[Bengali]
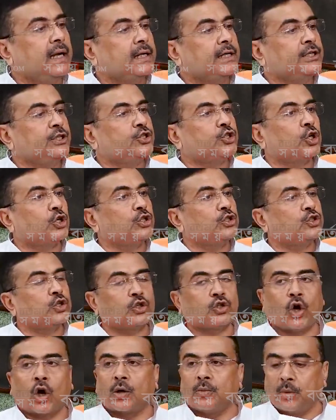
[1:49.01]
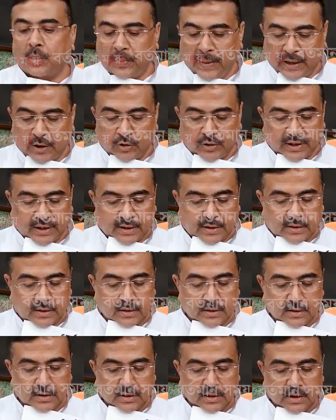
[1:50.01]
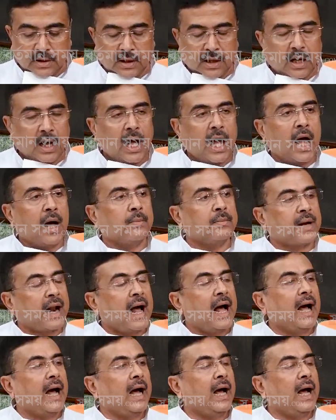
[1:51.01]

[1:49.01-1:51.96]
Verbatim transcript: নিজ নিজ ধর্ম পালনে আমরা